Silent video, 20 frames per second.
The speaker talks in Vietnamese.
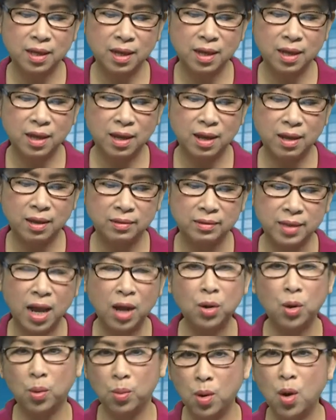à,
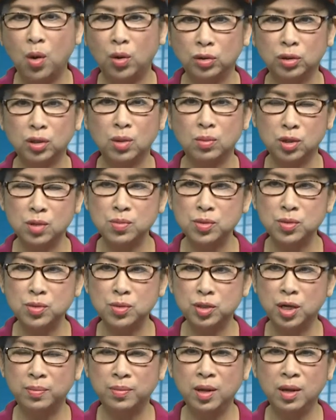đang ủng hộ Tổng thống
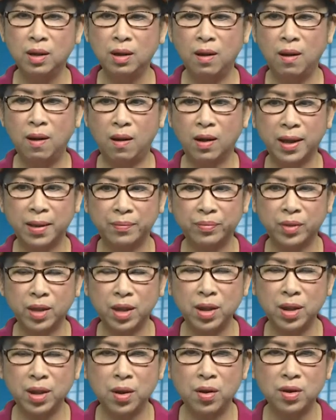Trump, họ cảm
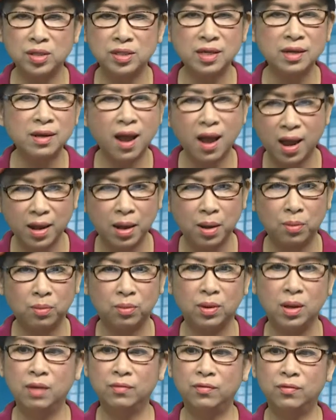thấy họ rất hài
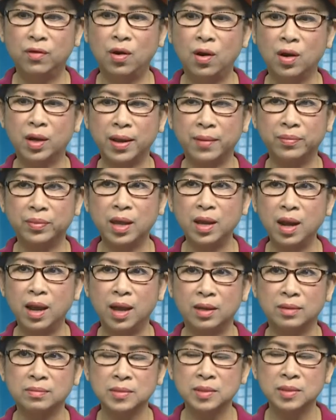lòng, và họ cảm thấy
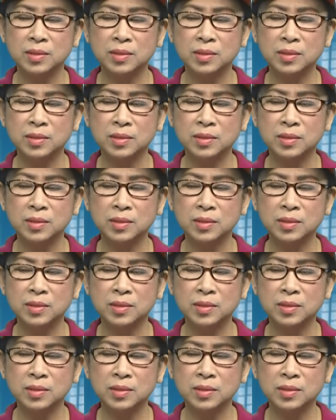là